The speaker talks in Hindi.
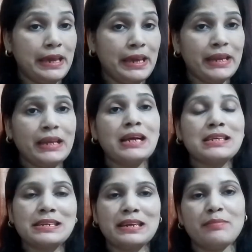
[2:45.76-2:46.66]
एक
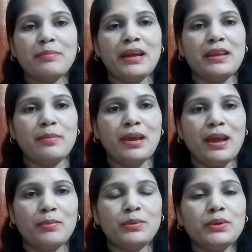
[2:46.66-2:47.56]
गिलास गर्म पानी में
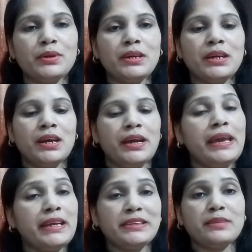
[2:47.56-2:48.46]
आपको
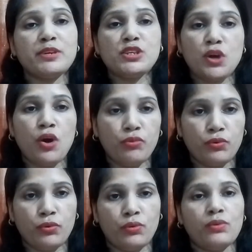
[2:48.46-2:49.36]
एक चम्मच सौंफ
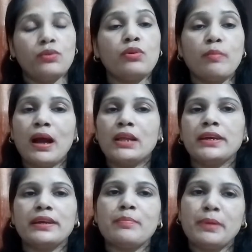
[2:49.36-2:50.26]
को उबाल
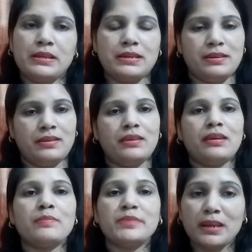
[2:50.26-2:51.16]
करके पीना है
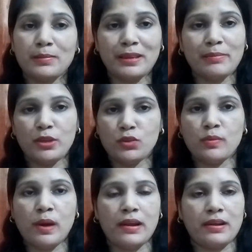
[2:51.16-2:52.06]
कम से कम दिन में दो
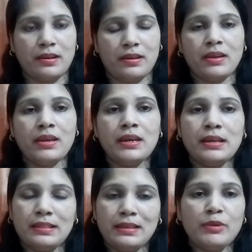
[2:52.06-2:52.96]
बार
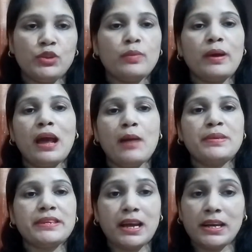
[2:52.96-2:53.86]
दिन में दो बार आप
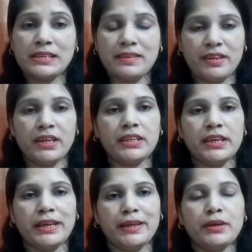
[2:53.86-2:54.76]
इसका अगर सेवन
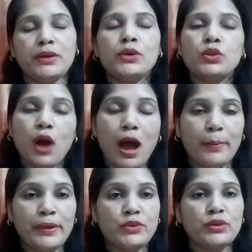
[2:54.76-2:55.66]
करते हैं ना तो
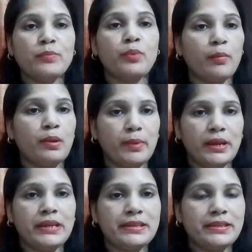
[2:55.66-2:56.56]
आपकी जो ये प्रॉब्लम है
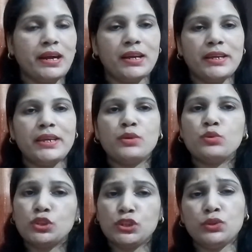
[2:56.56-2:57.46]
ना नींद ना आने की
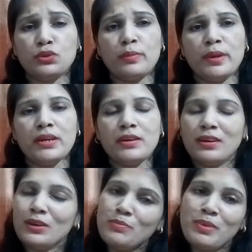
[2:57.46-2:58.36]
कुछ ही दिनों में ना
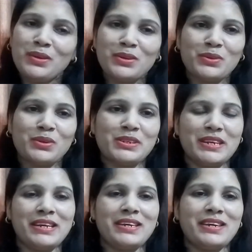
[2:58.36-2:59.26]
बिल्कुल दूर हो
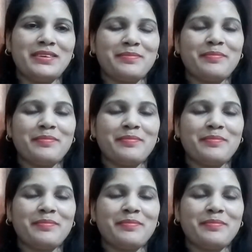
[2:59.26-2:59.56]
जाएंगी